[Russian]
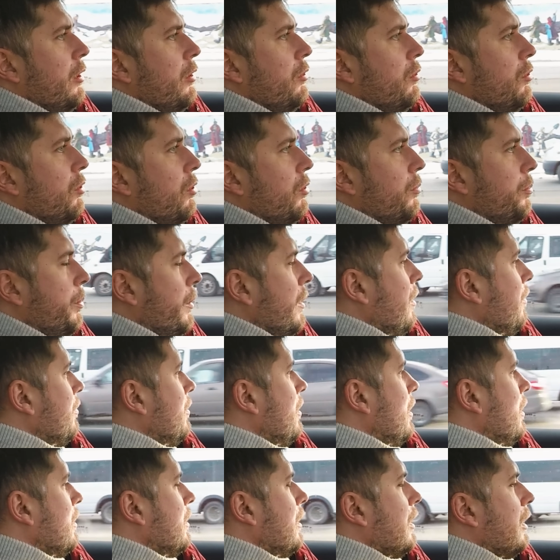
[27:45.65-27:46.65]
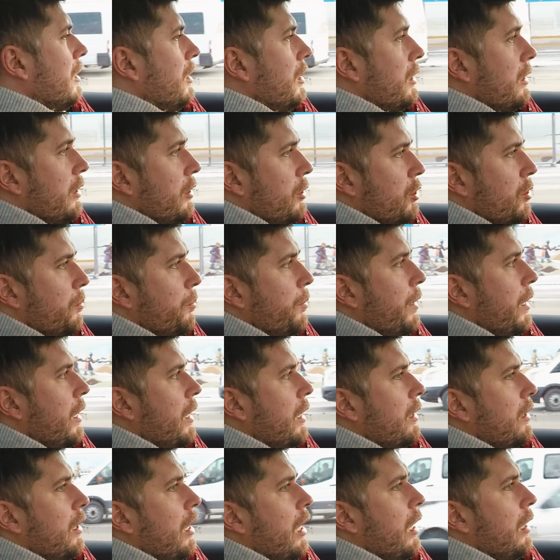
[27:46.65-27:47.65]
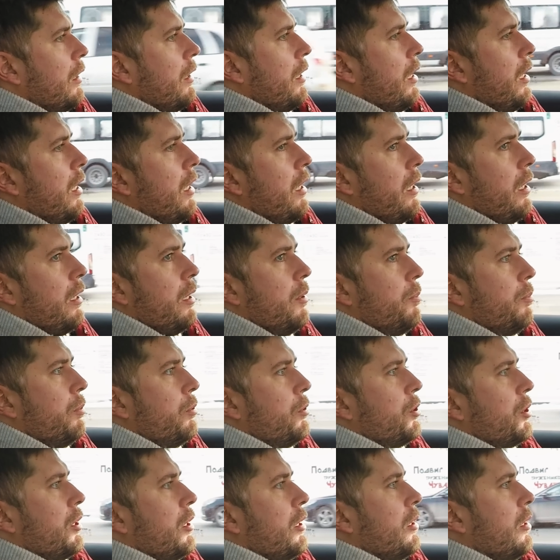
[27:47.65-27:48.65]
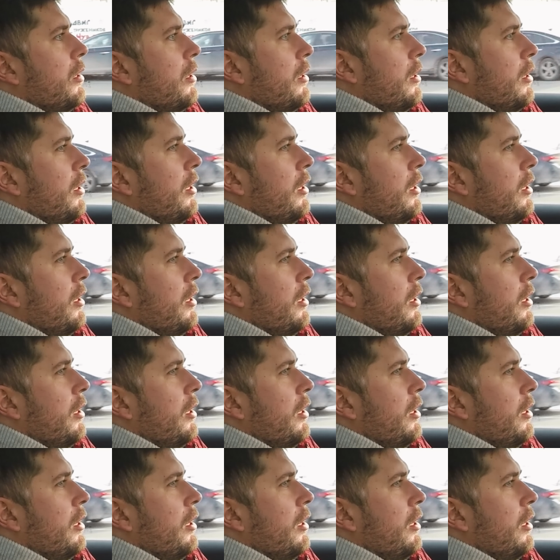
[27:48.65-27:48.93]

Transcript: но, правда, она не на шипах, она на липучке.